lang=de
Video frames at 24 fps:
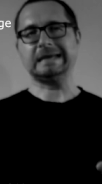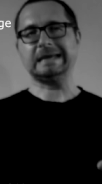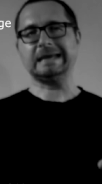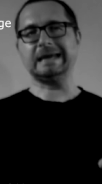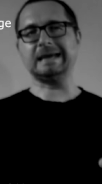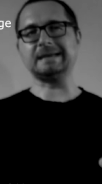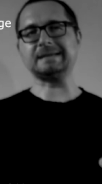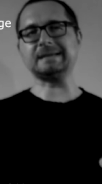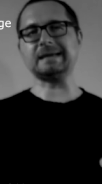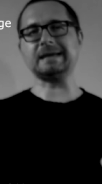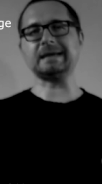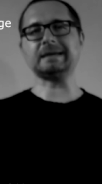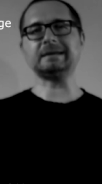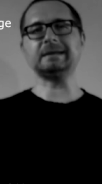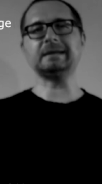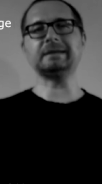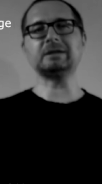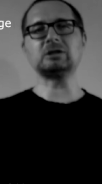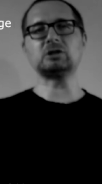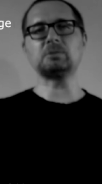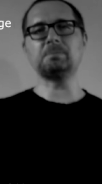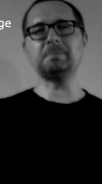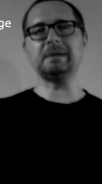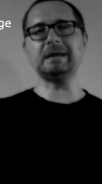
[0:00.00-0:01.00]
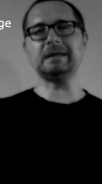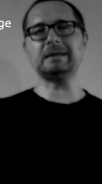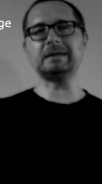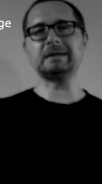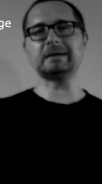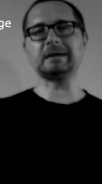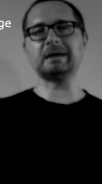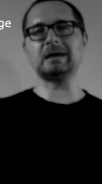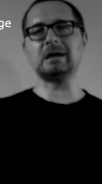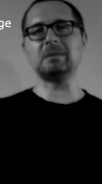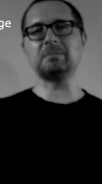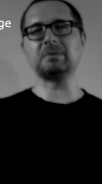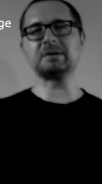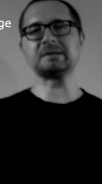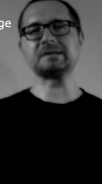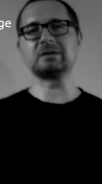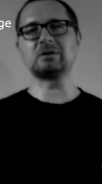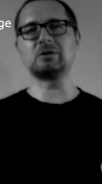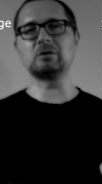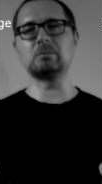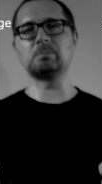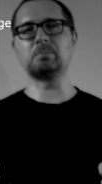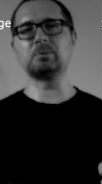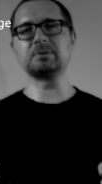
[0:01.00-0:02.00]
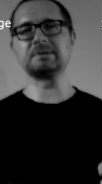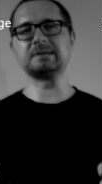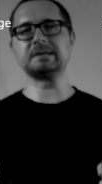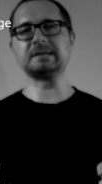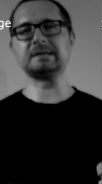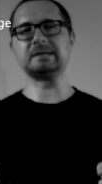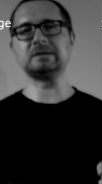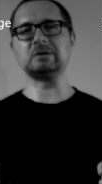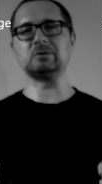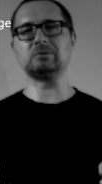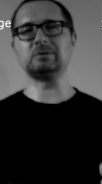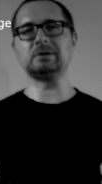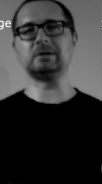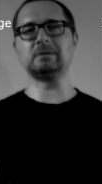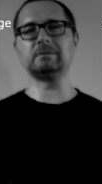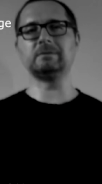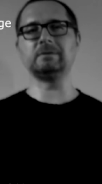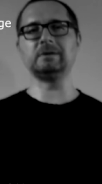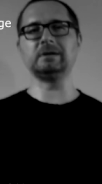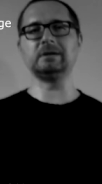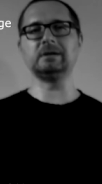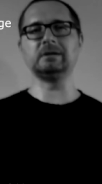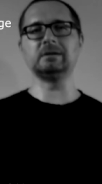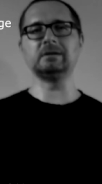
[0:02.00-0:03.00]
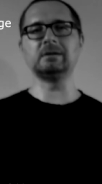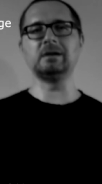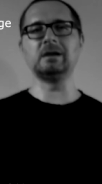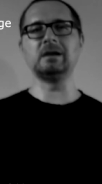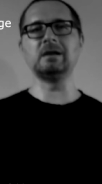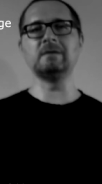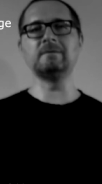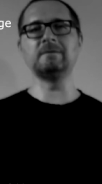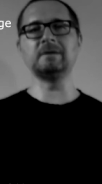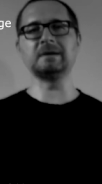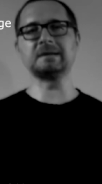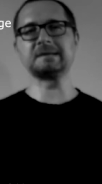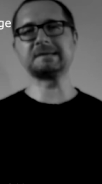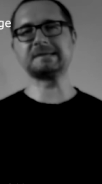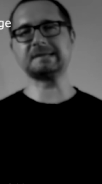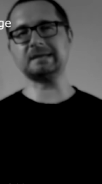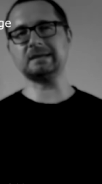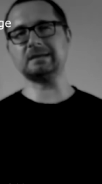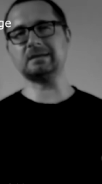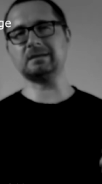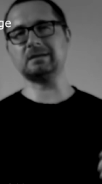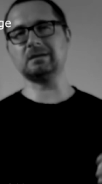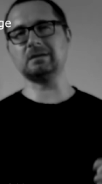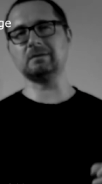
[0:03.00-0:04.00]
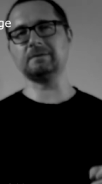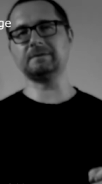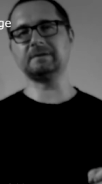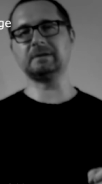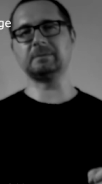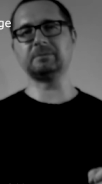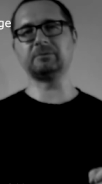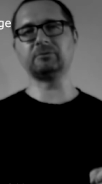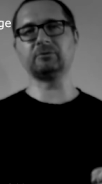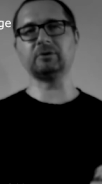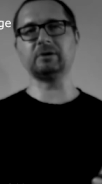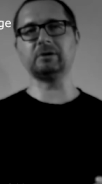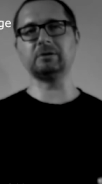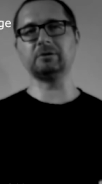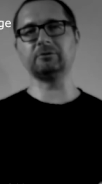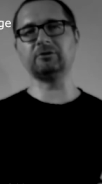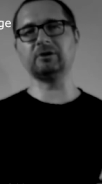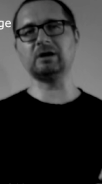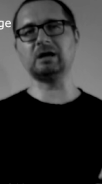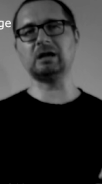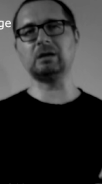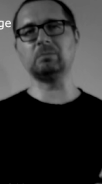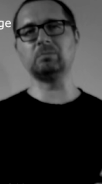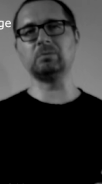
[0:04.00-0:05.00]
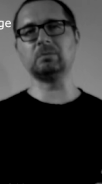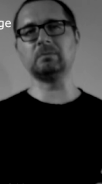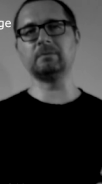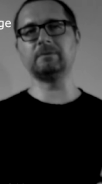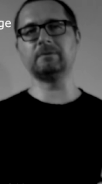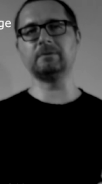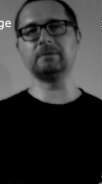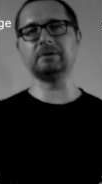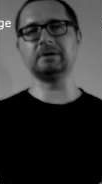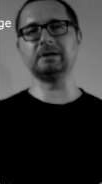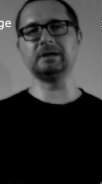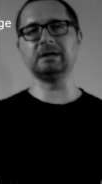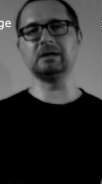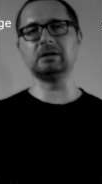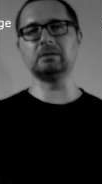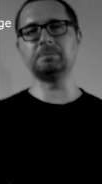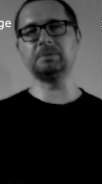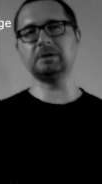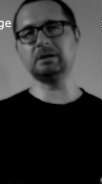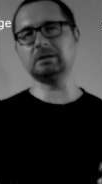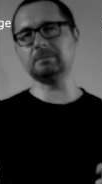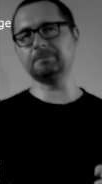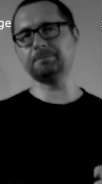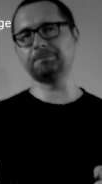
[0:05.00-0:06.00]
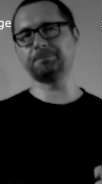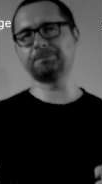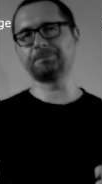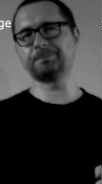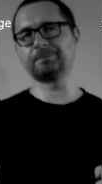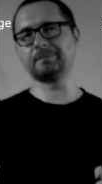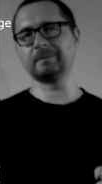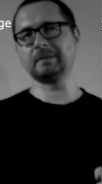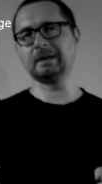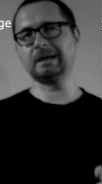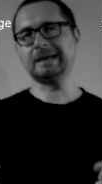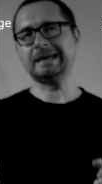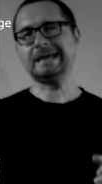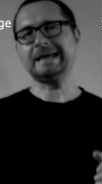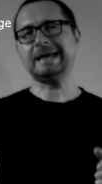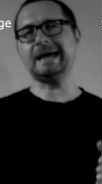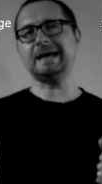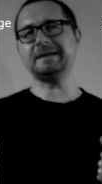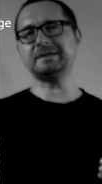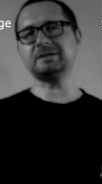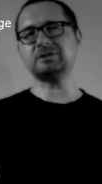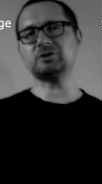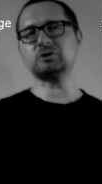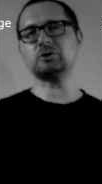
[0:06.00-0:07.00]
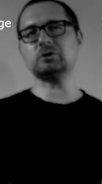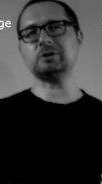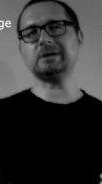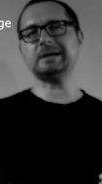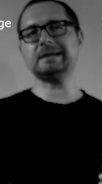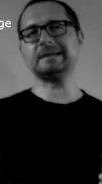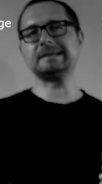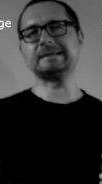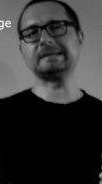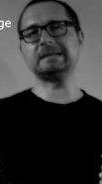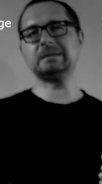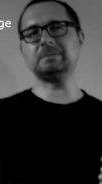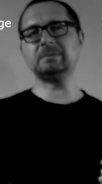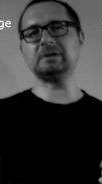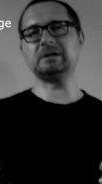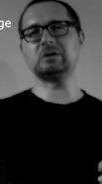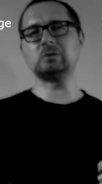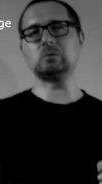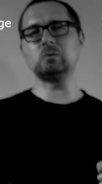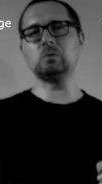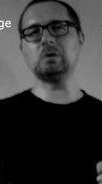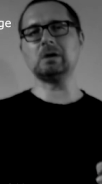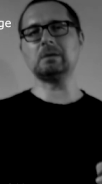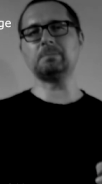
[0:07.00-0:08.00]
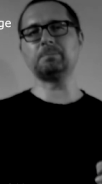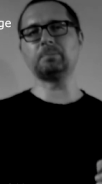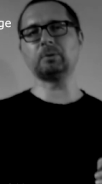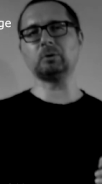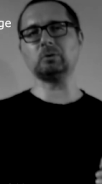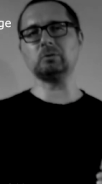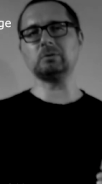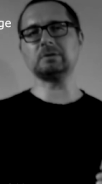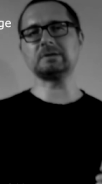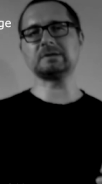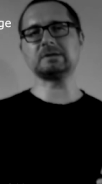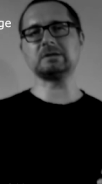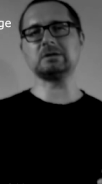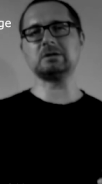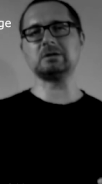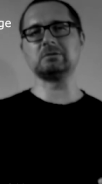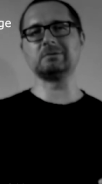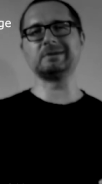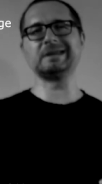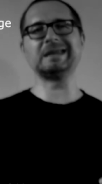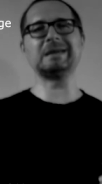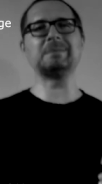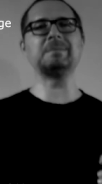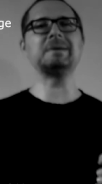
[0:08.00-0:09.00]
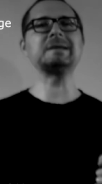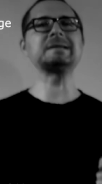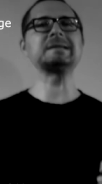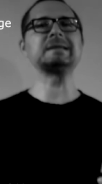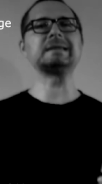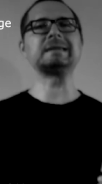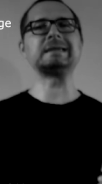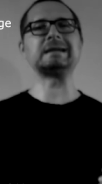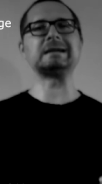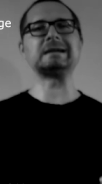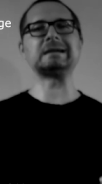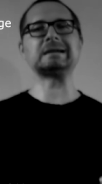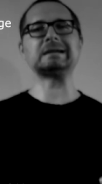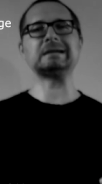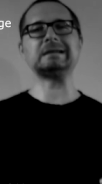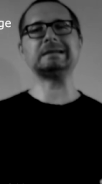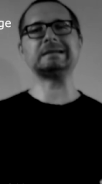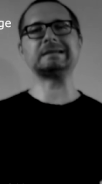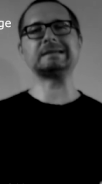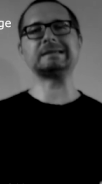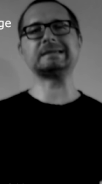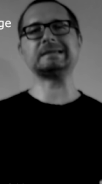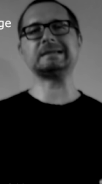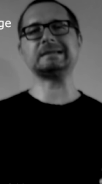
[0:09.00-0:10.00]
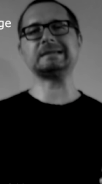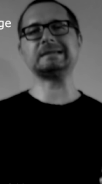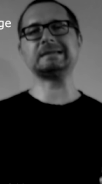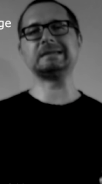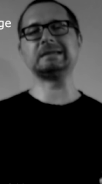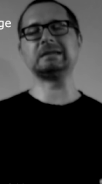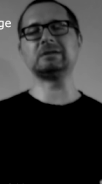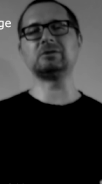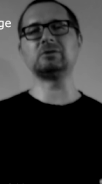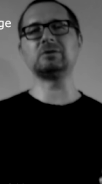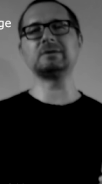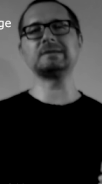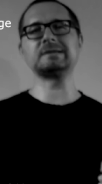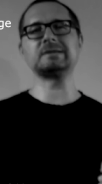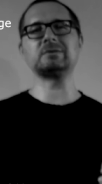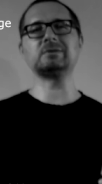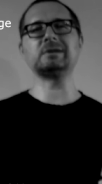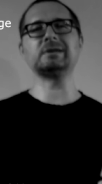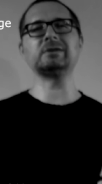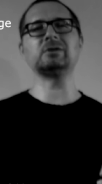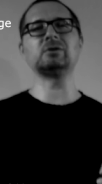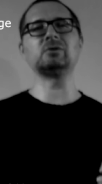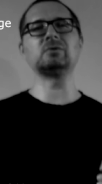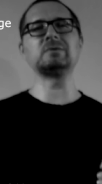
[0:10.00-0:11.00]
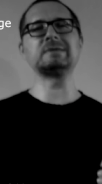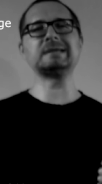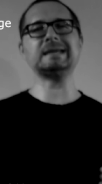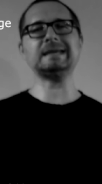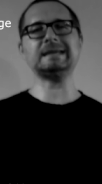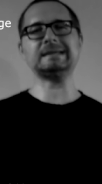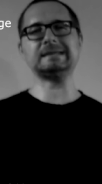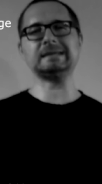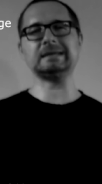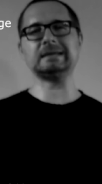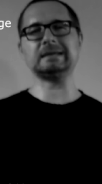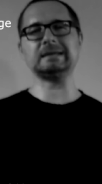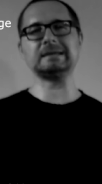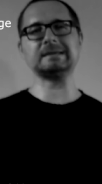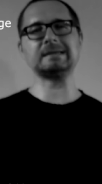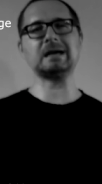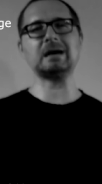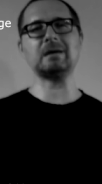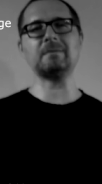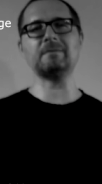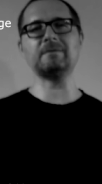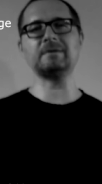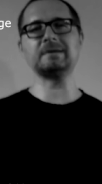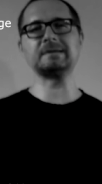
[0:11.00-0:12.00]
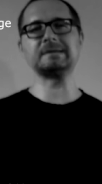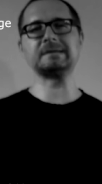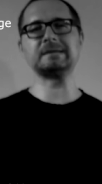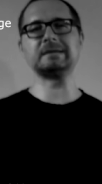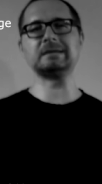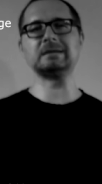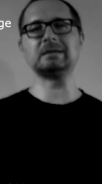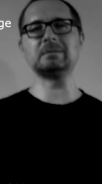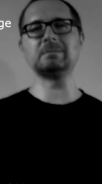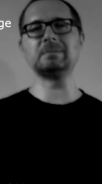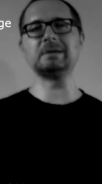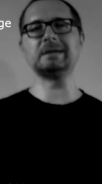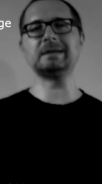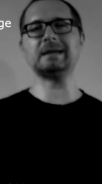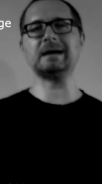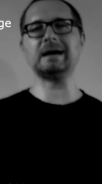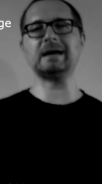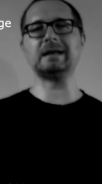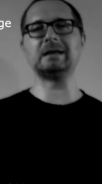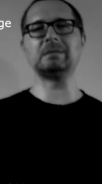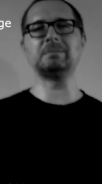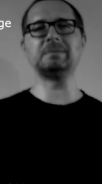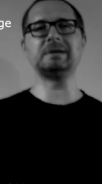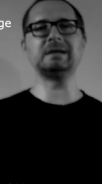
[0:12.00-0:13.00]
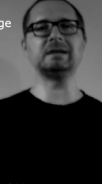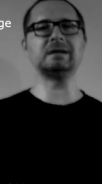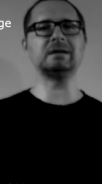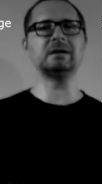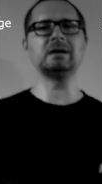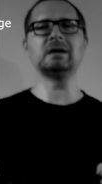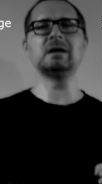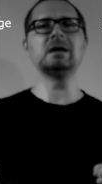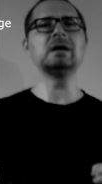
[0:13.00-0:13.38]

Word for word: Es erinnert an spätere Emerson-Kompositionen wie Living Sin auf dem Trilogy-Album von ELP. Es ist schon ein ziemlich cooler Prog-Song und gemessen daran, dass das hier 1969 ist, haben wir es hier mit einem der